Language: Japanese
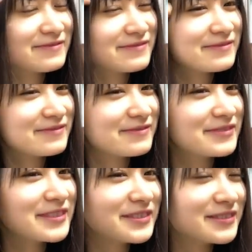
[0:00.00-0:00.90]

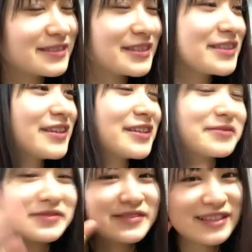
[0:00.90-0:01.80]
もう去年の
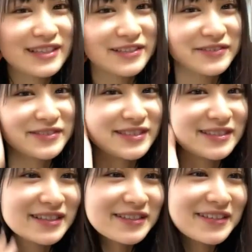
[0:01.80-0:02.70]
分は何で残してる
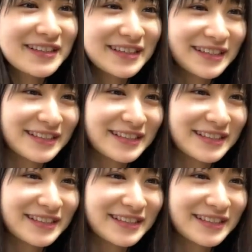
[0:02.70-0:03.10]
か分かんないな